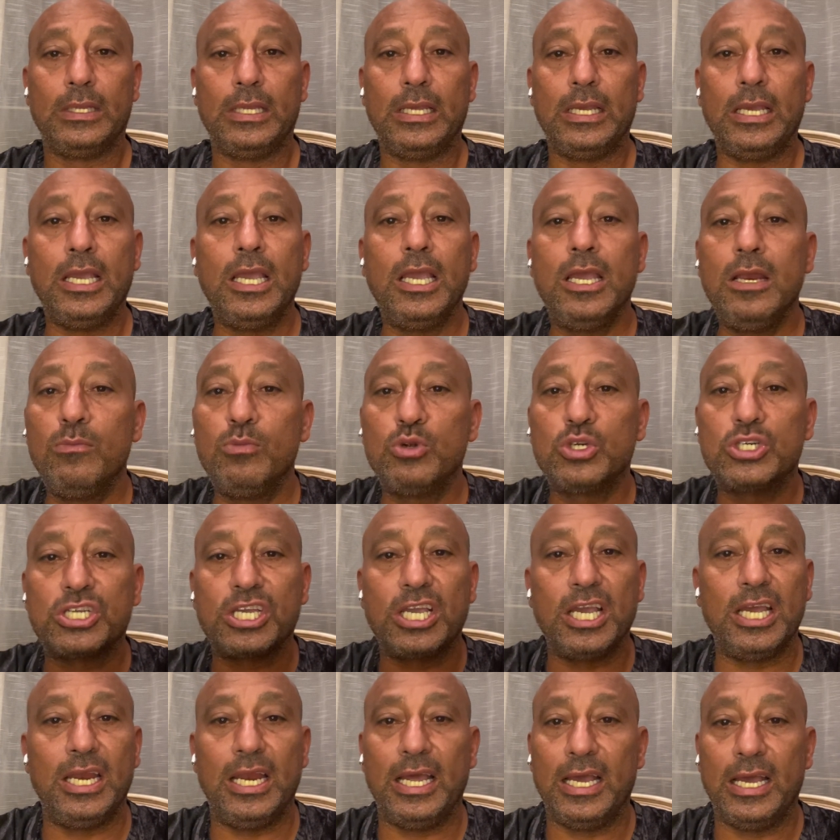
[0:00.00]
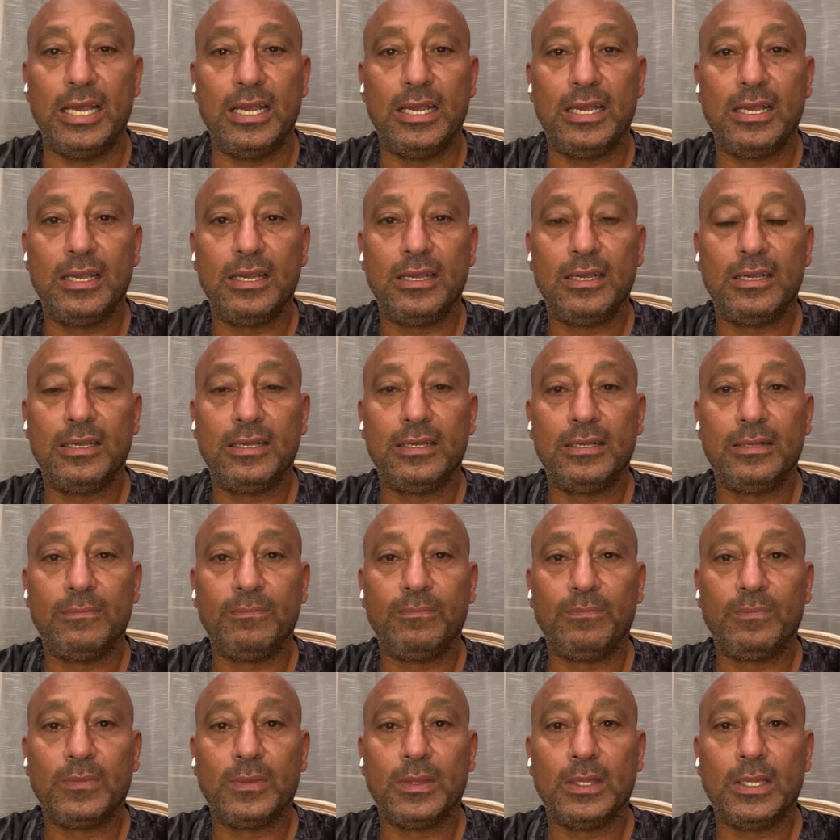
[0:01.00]
ايه المشكله
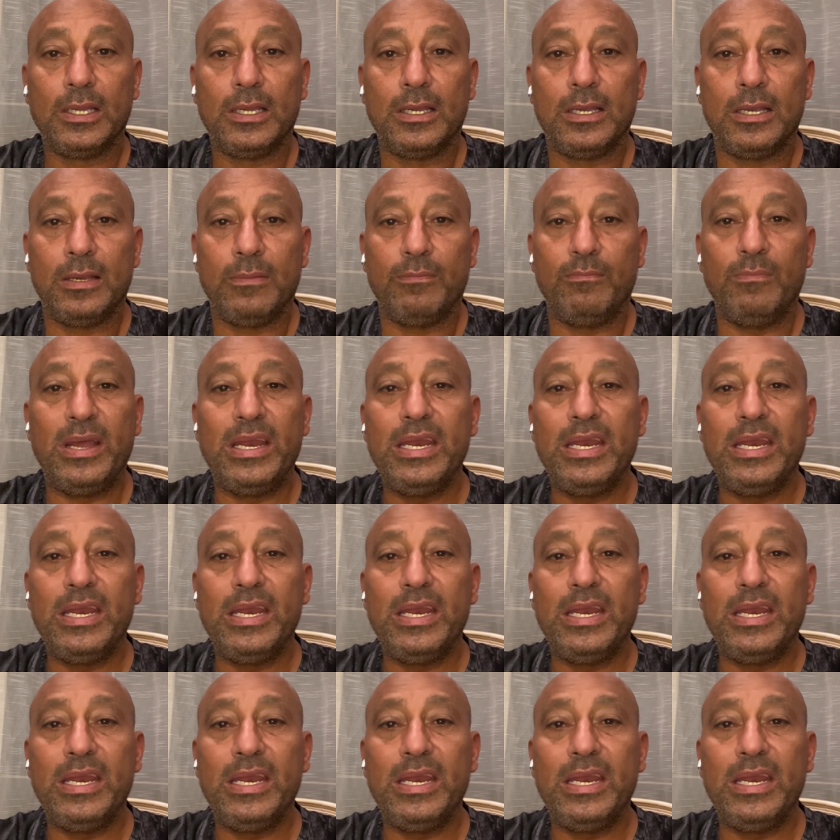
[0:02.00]
ما